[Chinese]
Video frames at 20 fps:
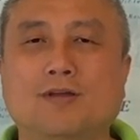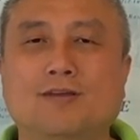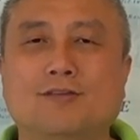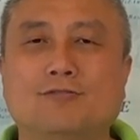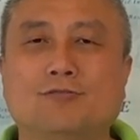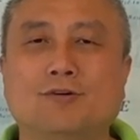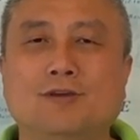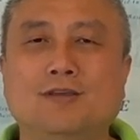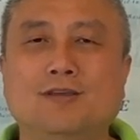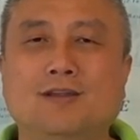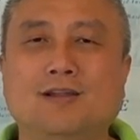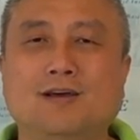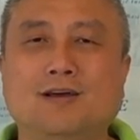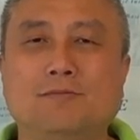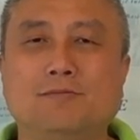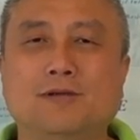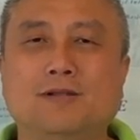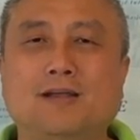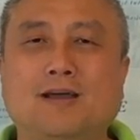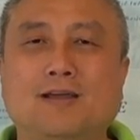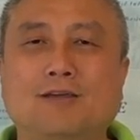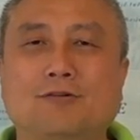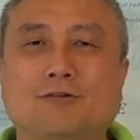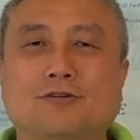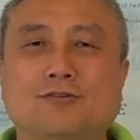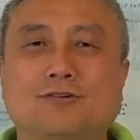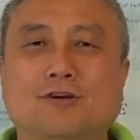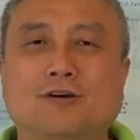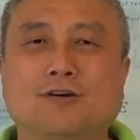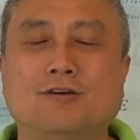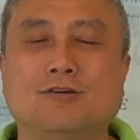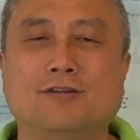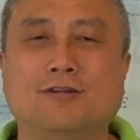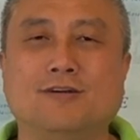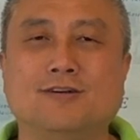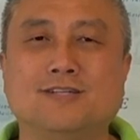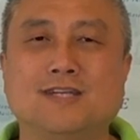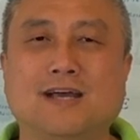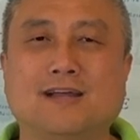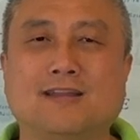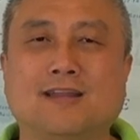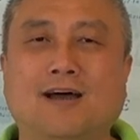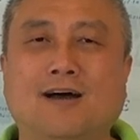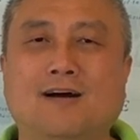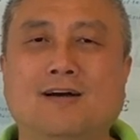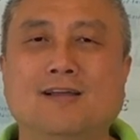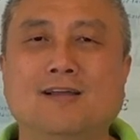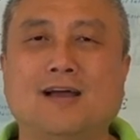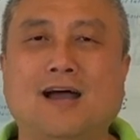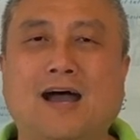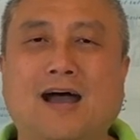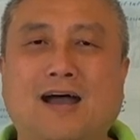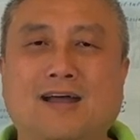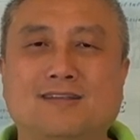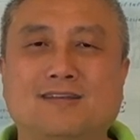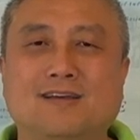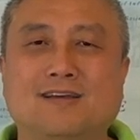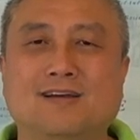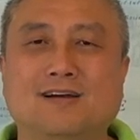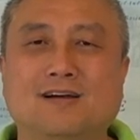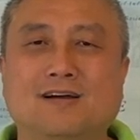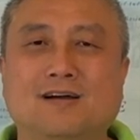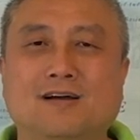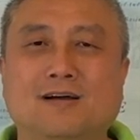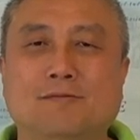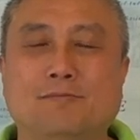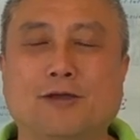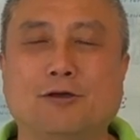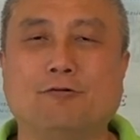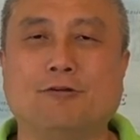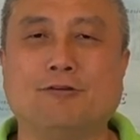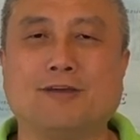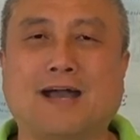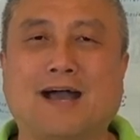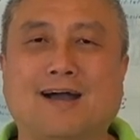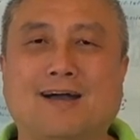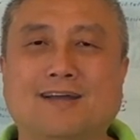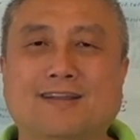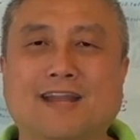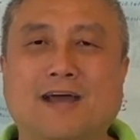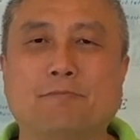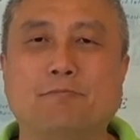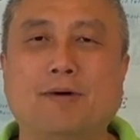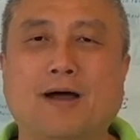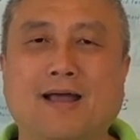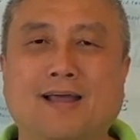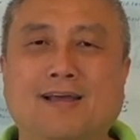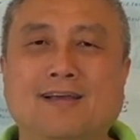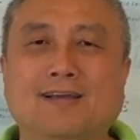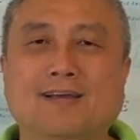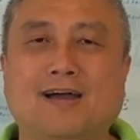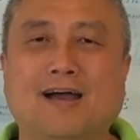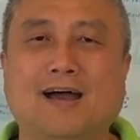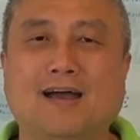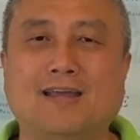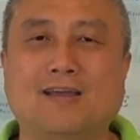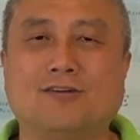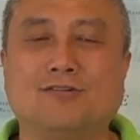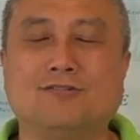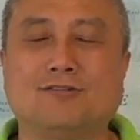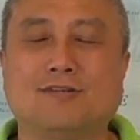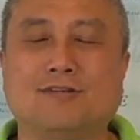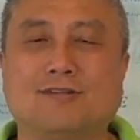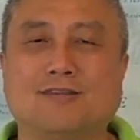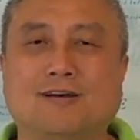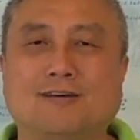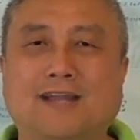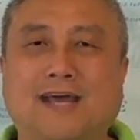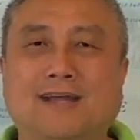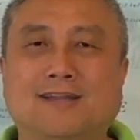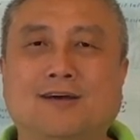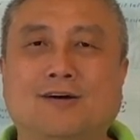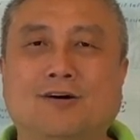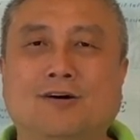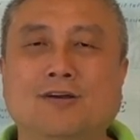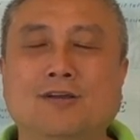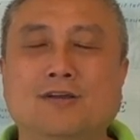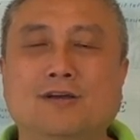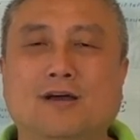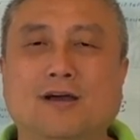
所以呢，平常有的时候有的人讲到啊，这个美国绿卡很难办啊，要是早拿到，